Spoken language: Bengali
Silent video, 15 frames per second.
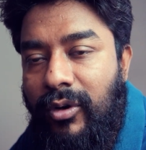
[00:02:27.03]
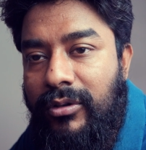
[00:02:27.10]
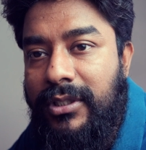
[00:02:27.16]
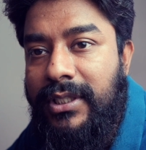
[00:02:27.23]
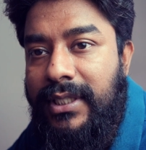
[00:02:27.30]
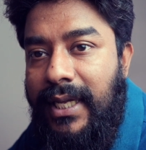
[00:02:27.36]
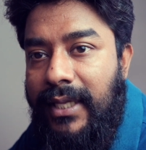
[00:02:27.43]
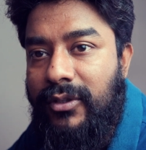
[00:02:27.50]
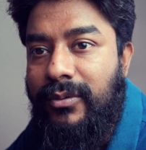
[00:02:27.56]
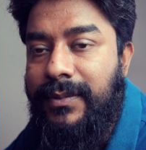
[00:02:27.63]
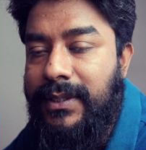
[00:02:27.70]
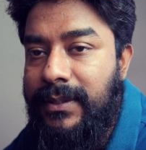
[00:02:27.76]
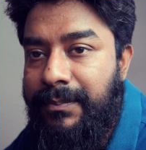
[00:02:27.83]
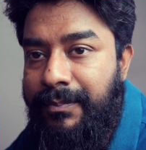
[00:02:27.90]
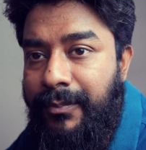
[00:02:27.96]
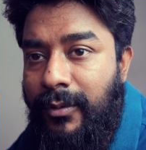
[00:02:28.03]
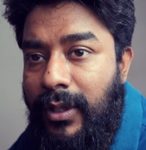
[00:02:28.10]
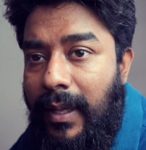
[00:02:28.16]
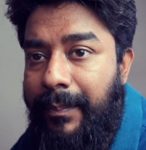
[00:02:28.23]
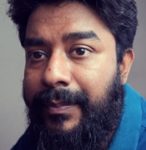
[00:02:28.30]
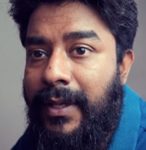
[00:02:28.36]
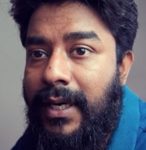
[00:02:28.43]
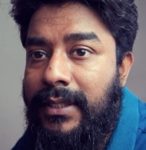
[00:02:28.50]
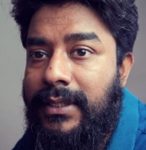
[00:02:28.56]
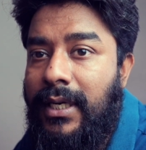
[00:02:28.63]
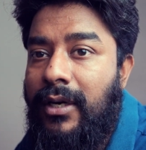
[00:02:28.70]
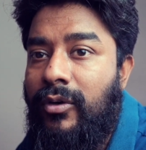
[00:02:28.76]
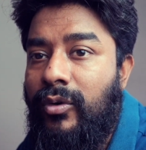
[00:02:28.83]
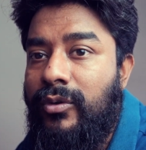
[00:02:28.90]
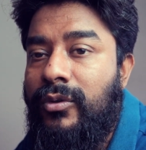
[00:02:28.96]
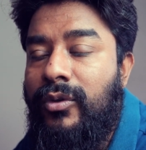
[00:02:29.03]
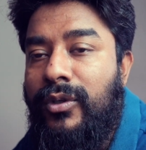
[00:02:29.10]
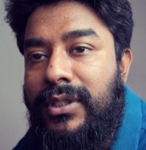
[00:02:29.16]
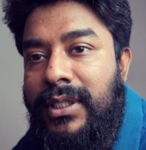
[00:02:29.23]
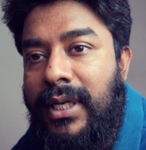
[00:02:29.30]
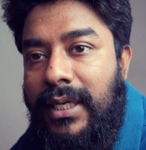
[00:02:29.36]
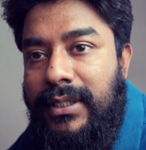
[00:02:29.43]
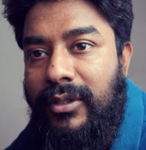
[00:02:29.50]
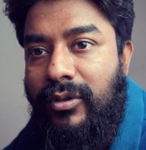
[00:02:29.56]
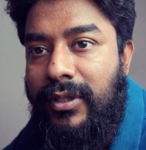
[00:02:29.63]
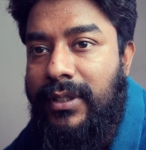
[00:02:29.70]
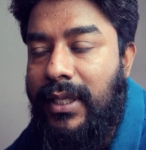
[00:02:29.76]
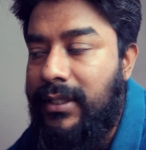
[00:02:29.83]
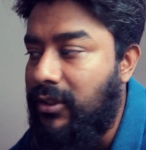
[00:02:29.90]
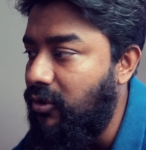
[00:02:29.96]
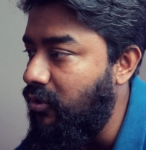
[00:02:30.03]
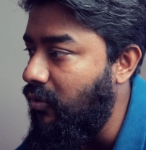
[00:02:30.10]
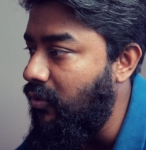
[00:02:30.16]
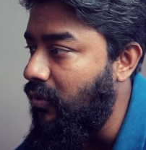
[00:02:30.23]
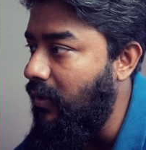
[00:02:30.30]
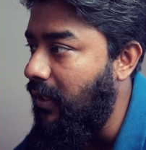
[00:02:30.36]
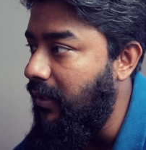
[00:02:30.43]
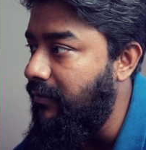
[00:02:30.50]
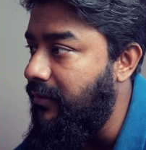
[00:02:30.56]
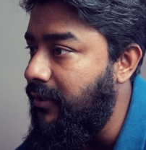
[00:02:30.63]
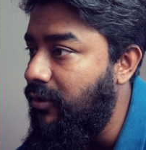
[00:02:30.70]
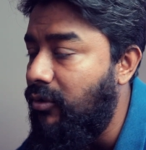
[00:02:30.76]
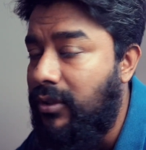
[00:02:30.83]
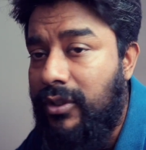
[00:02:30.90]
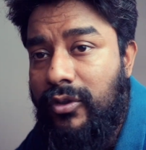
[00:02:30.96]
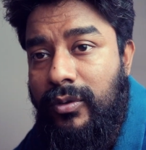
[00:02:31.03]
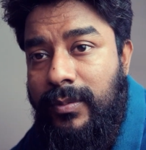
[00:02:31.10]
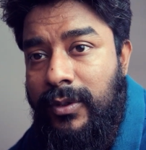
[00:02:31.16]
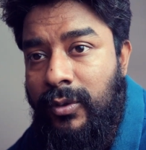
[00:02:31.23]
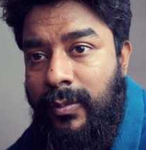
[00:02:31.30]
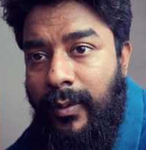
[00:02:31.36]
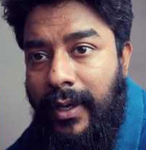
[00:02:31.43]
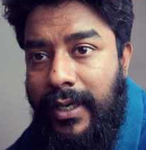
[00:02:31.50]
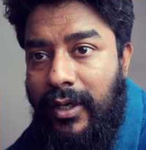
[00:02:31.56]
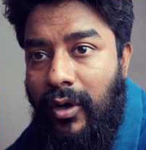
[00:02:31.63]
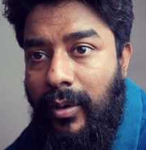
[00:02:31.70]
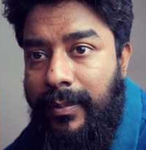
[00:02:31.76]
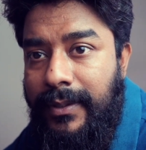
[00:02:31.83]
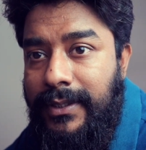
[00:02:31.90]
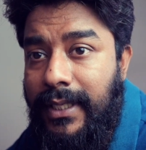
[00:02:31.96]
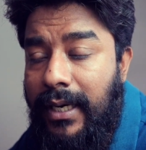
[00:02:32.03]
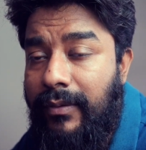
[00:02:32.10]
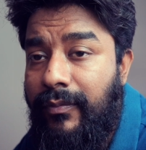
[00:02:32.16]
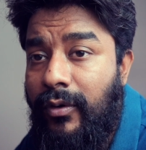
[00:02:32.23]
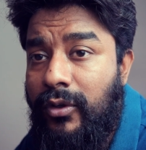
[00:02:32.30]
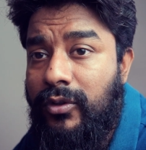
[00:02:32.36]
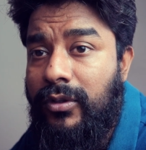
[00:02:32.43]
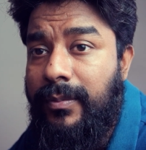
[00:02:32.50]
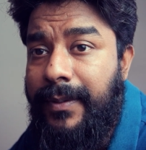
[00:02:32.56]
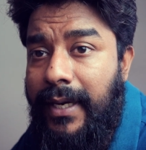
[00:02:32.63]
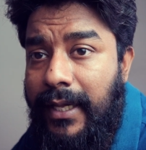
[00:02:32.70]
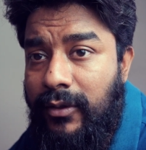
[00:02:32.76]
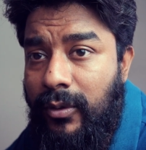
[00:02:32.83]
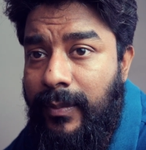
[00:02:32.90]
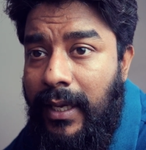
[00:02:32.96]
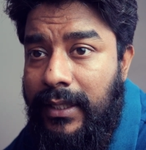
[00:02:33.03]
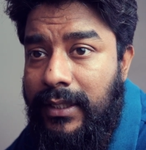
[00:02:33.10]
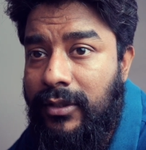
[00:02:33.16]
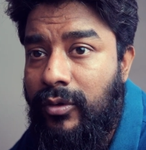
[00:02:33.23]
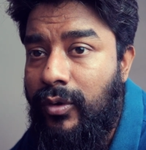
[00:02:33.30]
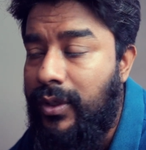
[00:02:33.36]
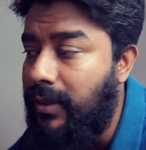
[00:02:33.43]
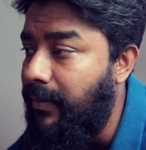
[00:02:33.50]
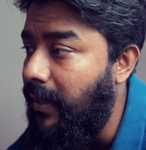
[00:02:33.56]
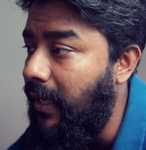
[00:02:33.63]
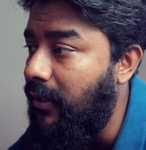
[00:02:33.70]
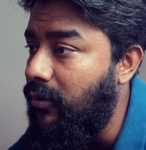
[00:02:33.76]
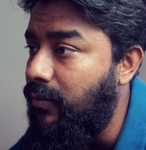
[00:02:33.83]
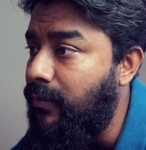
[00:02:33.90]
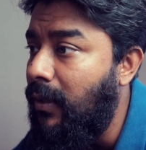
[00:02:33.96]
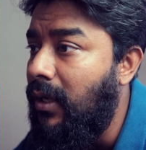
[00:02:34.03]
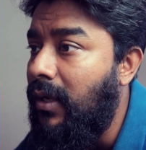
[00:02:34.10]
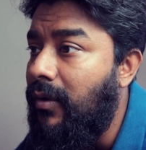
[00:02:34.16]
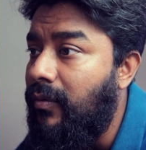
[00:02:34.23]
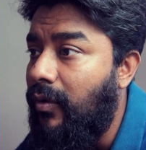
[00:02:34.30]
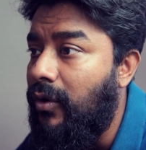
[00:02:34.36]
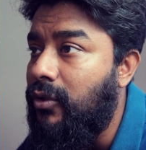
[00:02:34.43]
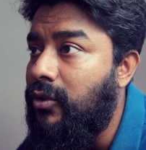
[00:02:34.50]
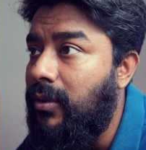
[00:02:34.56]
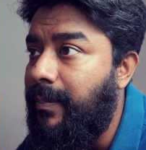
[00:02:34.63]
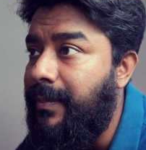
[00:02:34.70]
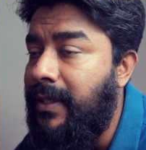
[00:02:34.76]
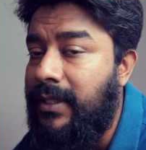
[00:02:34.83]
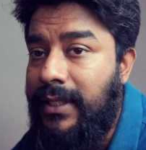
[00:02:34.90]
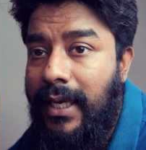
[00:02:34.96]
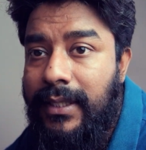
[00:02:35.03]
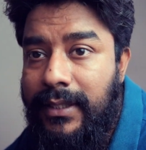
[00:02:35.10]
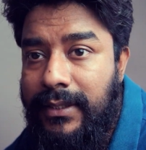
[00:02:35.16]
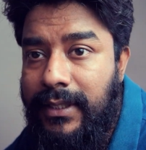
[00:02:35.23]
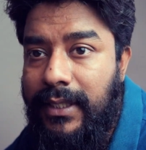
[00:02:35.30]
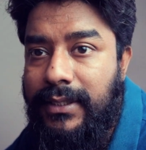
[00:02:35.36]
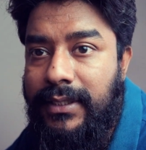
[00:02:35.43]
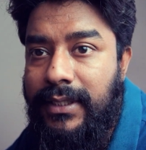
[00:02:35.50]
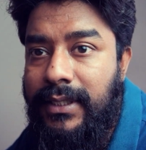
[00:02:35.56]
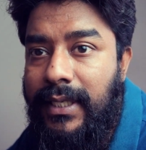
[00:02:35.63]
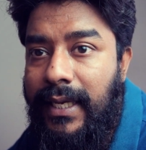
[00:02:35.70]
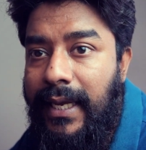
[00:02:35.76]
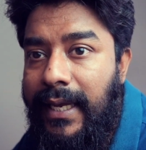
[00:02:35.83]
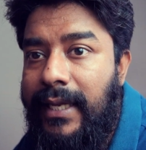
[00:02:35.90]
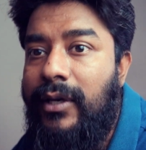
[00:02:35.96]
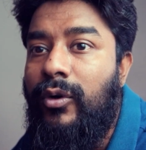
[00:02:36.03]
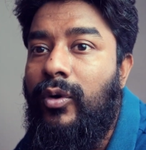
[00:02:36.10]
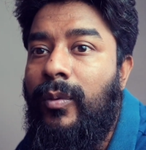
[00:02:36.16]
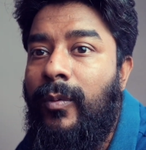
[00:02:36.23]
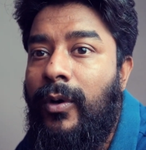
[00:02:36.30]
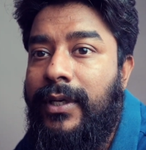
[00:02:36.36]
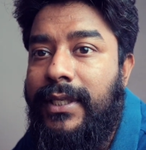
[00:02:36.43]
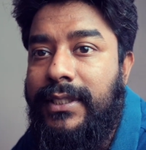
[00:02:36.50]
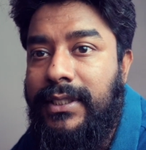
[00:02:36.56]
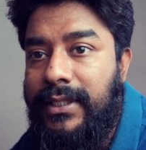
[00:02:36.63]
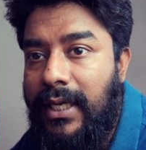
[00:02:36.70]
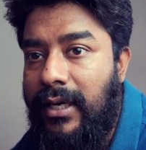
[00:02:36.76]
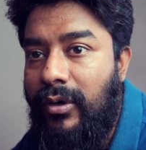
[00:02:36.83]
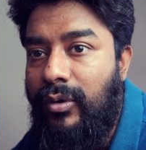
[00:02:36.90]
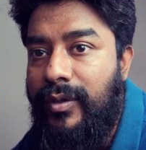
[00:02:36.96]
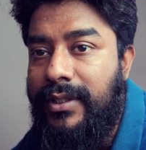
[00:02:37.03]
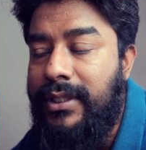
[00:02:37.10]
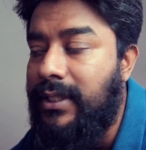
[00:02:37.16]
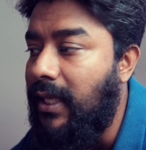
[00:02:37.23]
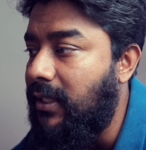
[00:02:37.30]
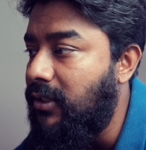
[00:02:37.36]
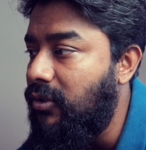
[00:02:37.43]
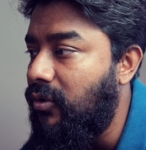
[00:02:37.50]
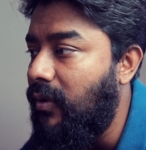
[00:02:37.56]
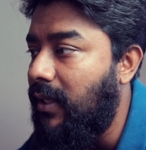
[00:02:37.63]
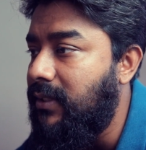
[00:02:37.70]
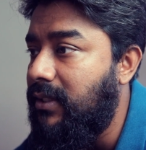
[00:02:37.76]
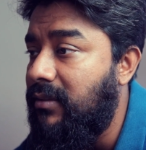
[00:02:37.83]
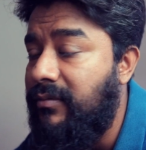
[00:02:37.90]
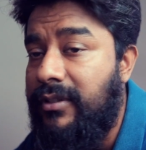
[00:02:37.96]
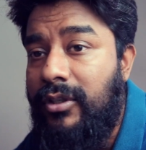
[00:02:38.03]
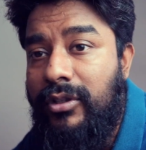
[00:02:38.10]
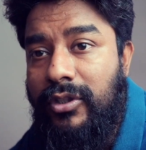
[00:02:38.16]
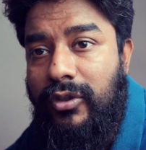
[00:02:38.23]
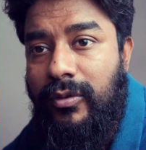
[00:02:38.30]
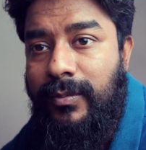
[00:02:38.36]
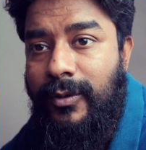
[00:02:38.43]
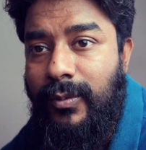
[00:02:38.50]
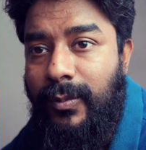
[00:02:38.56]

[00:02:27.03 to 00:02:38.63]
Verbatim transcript: কন্টেন্টটি একদম সিম্পল আপনারা যারা নতুন রয়েছেন আশা করি তাদের জন্য এই ভিডিওটি খুবই উপকারী হবে যারা ফটোশপের একদম হাতে খড়ি বা একদম ফটোশপ নিয়ে জানতে চাচ্ছেন এই রকম অডিয়েন্স যারা রয়েছেন তাদের জন্য আজকের ভিডিওটি খুবই